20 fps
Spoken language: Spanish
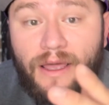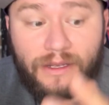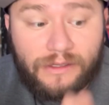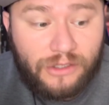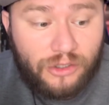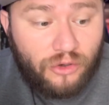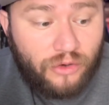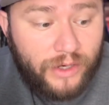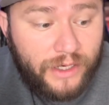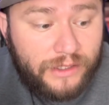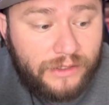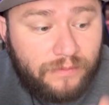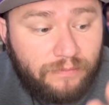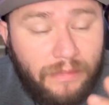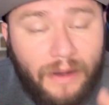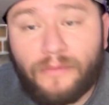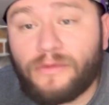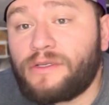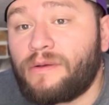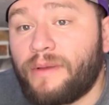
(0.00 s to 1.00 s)
Señores,
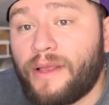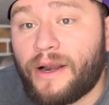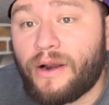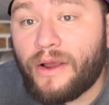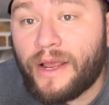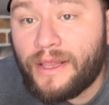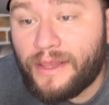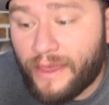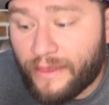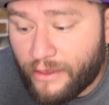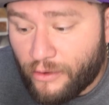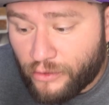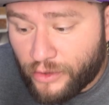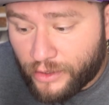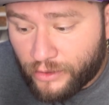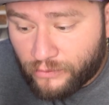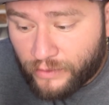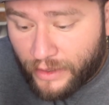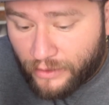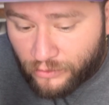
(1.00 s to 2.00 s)
vamos a hablar el día de hoy de
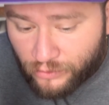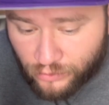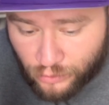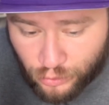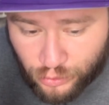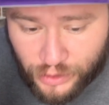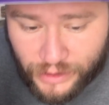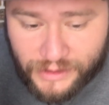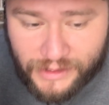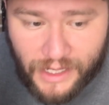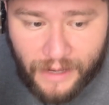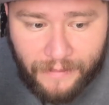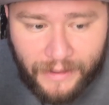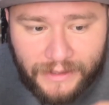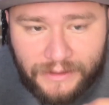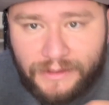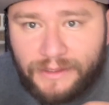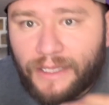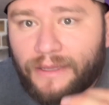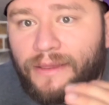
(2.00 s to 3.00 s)
una noticia
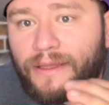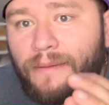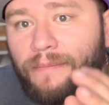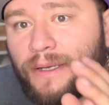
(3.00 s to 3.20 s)
bastante,